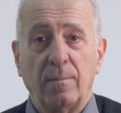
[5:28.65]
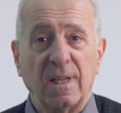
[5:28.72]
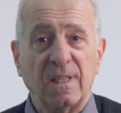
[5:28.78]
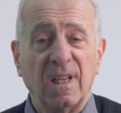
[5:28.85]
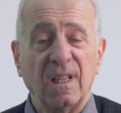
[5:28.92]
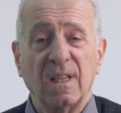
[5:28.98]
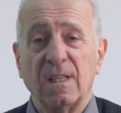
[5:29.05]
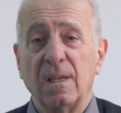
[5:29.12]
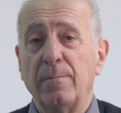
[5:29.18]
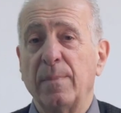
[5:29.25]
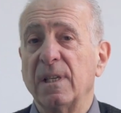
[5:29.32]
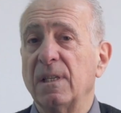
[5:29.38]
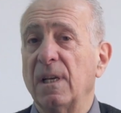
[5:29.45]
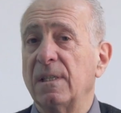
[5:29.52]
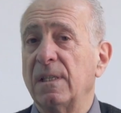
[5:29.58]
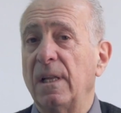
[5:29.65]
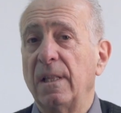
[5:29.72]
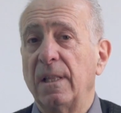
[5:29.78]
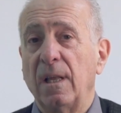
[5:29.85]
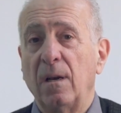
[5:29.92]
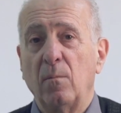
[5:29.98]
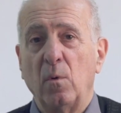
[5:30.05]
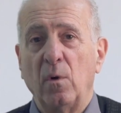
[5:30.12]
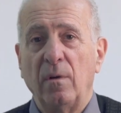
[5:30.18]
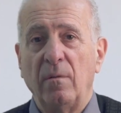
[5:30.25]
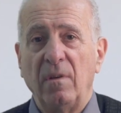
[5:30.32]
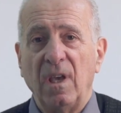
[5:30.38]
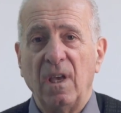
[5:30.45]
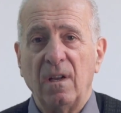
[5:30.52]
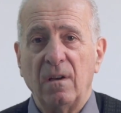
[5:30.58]
El paciente se empieza a sentir muy
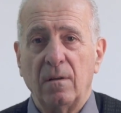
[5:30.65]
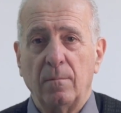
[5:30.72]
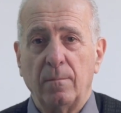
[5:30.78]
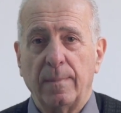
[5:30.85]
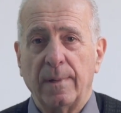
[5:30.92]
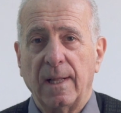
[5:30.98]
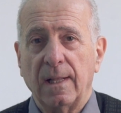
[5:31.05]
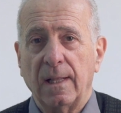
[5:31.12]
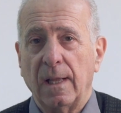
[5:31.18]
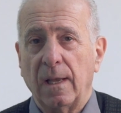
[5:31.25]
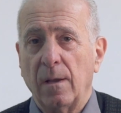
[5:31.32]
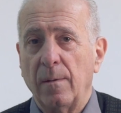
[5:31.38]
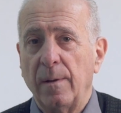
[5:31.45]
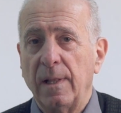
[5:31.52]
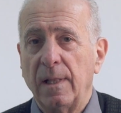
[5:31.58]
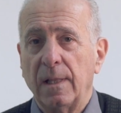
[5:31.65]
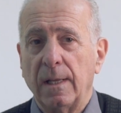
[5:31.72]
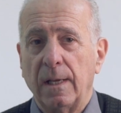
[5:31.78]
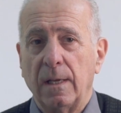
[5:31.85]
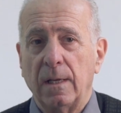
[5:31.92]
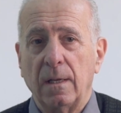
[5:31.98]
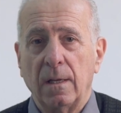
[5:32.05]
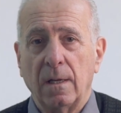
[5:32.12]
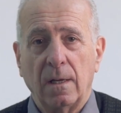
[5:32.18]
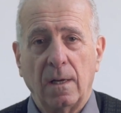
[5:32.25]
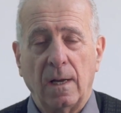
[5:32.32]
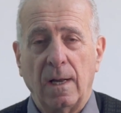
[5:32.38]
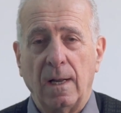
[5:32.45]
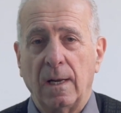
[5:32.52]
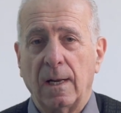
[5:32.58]
bien prácticamente
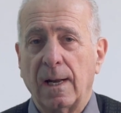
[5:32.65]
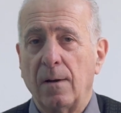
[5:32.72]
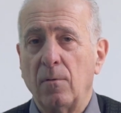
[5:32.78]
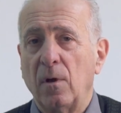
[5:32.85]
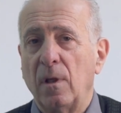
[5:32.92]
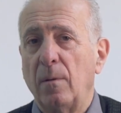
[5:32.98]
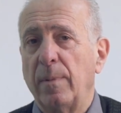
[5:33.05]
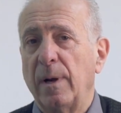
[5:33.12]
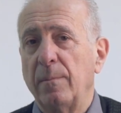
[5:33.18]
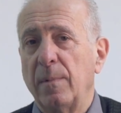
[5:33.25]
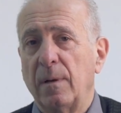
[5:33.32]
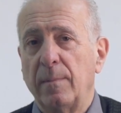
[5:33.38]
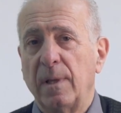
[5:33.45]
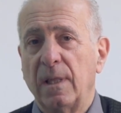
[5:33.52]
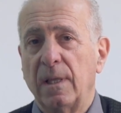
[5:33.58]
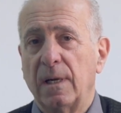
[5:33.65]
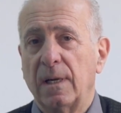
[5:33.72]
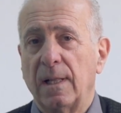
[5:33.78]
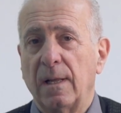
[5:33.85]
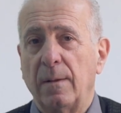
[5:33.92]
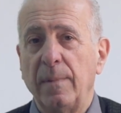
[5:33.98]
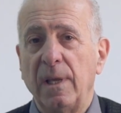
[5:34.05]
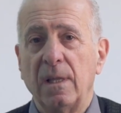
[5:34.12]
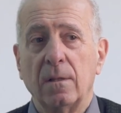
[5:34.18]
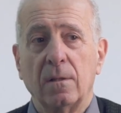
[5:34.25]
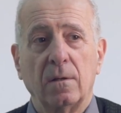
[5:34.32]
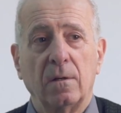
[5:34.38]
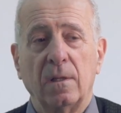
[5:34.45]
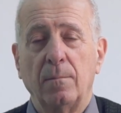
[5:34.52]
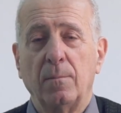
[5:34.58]
al cabo del primer mes de
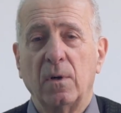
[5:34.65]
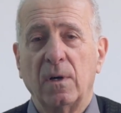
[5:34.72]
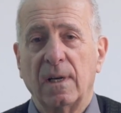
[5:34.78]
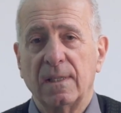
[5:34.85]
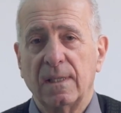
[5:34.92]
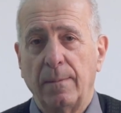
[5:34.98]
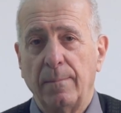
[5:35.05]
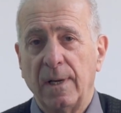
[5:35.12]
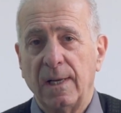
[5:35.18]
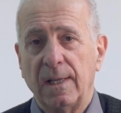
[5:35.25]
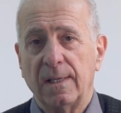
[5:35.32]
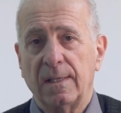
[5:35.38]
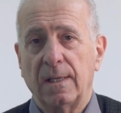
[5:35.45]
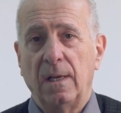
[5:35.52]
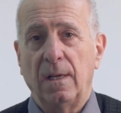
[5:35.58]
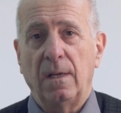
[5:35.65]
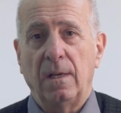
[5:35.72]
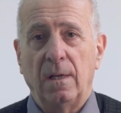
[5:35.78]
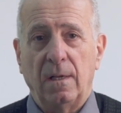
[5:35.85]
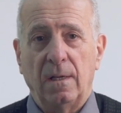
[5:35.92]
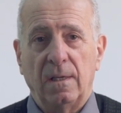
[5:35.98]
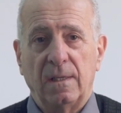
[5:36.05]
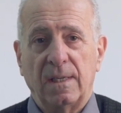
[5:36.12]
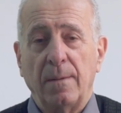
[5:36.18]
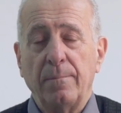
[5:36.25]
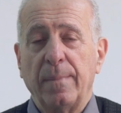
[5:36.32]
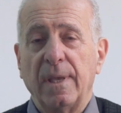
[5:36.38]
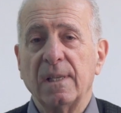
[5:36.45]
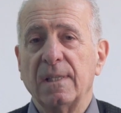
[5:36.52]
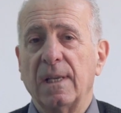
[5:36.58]
tratamiento, de pocas semanas, ya
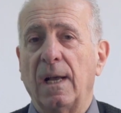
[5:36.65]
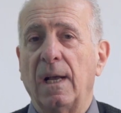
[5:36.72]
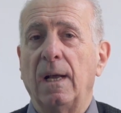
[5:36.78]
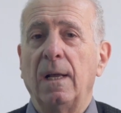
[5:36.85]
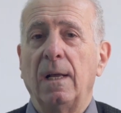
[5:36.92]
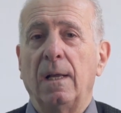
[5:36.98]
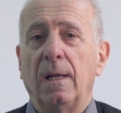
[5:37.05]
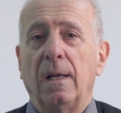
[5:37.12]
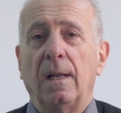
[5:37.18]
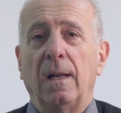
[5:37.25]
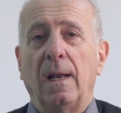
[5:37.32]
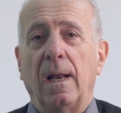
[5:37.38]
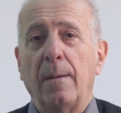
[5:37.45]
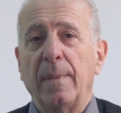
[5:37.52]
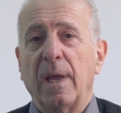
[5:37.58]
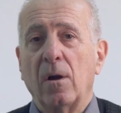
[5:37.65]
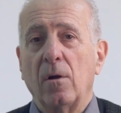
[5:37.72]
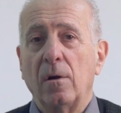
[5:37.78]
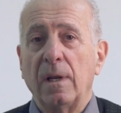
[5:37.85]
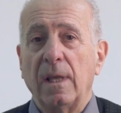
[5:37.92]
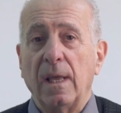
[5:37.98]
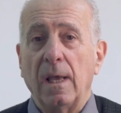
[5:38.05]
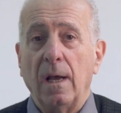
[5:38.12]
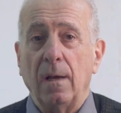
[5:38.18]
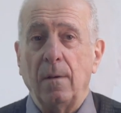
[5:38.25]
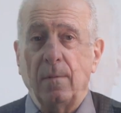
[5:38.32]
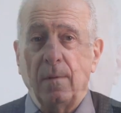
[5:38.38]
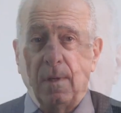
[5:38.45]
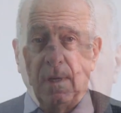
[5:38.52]
empieza la mejoría.